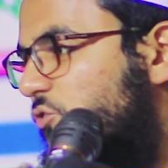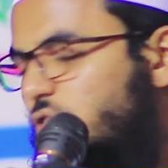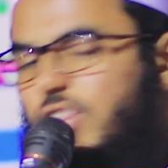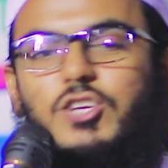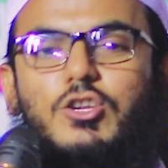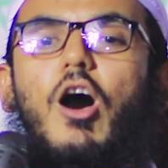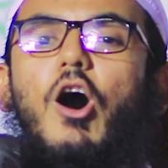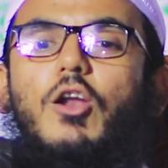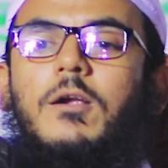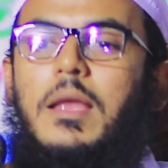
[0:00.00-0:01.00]
মসজিদের
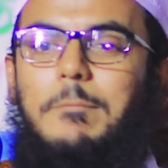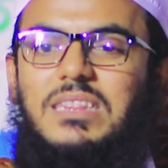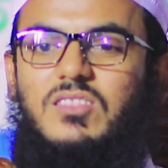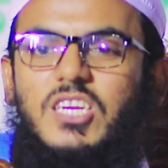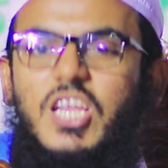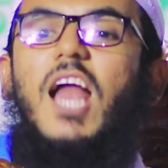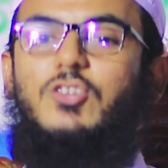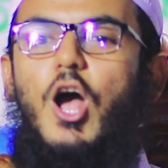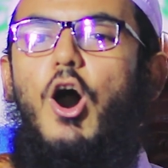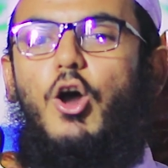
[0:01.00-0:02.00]
শহর মাদ্রাসার
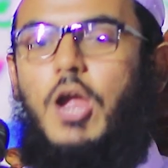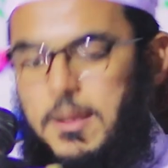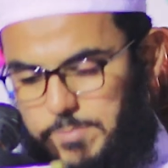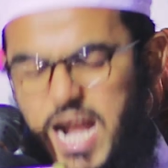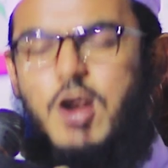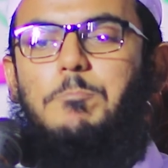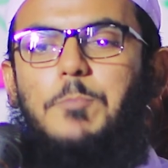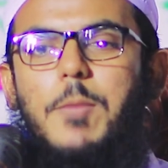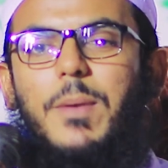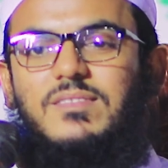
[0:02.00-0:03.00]
শহর
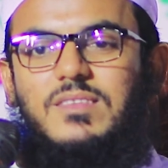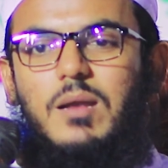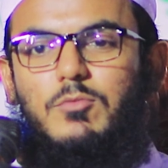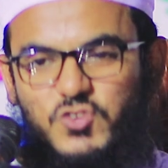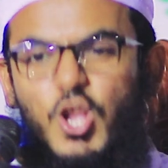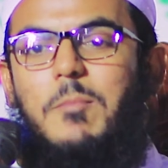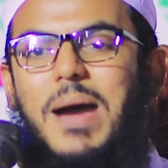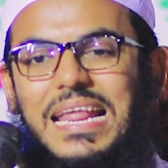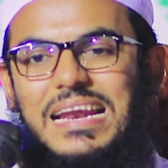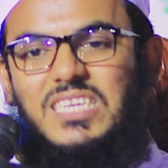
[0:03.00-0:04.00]
বিরানব্বই পার্সেন্ট
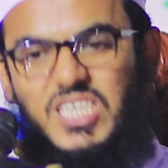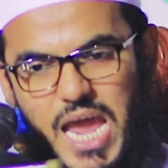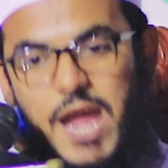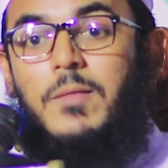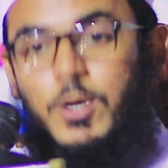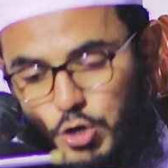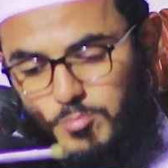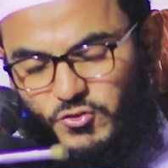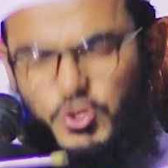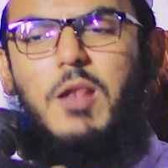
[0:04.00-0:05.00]
মুসলমানের দেশে কোনো
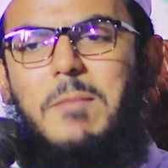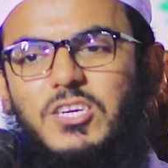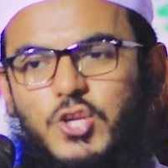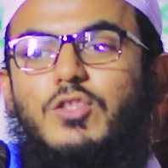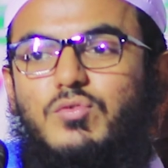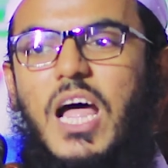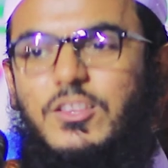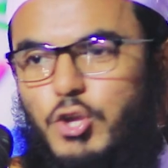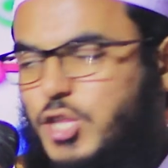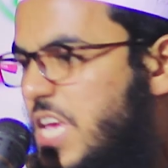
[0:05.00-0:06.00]
মুসলমান সন্তান
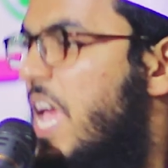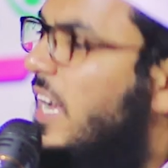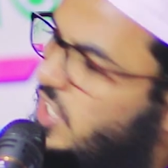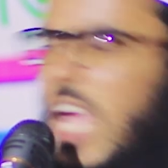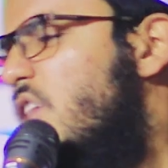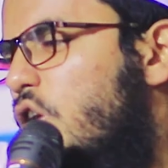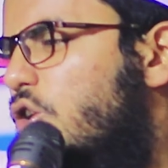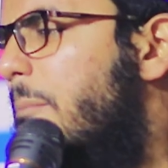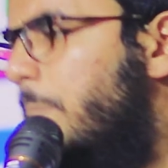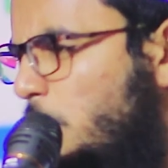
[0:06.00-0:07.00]
যদি সেই
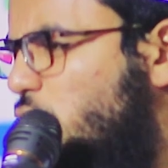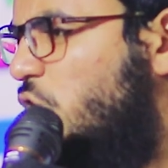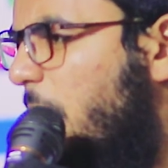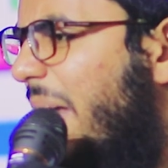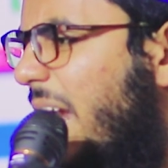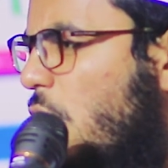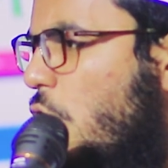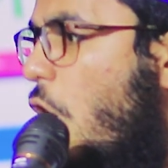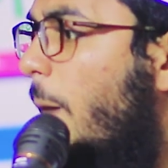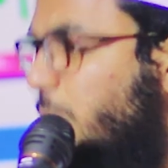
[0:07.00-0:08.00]
রকম মূর্তি
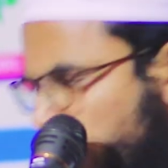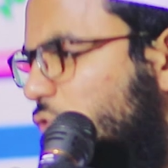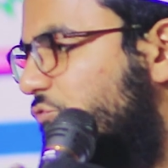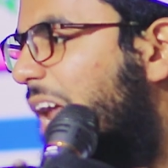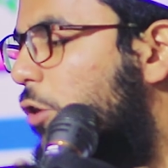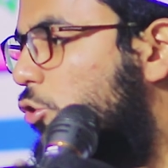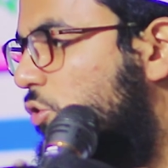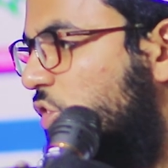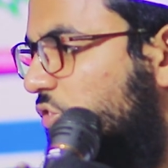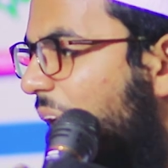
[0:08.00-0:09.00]
বানানোর অপশন চালু
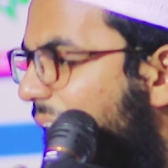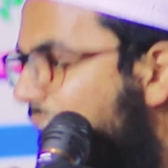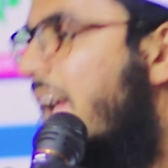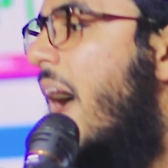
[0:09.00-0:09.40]
করতে চায়